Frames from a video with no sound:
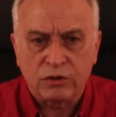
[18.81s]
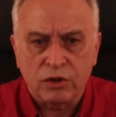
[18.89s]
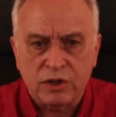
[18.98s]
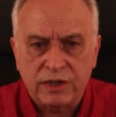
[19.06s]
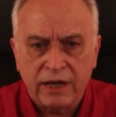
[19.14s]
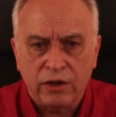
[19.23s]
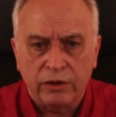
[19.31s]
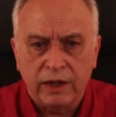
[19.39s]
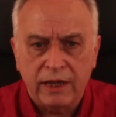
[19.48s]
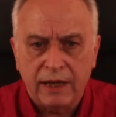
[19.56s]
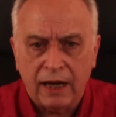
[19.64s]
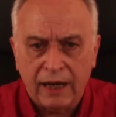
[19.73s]
sostegno
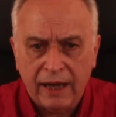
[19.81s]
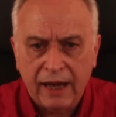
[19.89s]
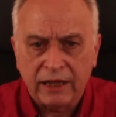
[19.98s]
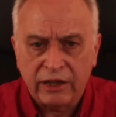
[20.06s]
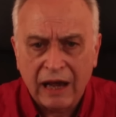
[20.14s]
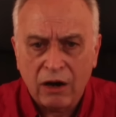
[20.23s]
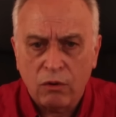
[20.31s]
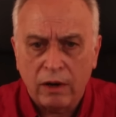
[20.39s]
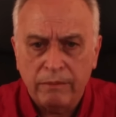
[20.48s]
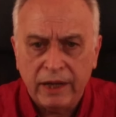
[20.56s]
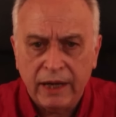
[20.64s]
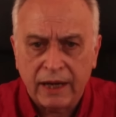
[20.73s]
degli alleati
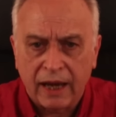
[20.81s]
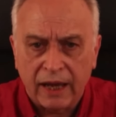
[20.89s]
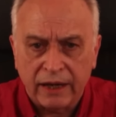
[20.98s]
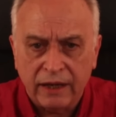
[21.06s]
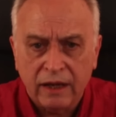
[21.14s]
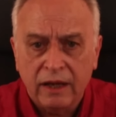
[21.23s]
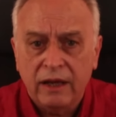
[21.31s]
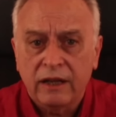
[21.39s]
anglo-americani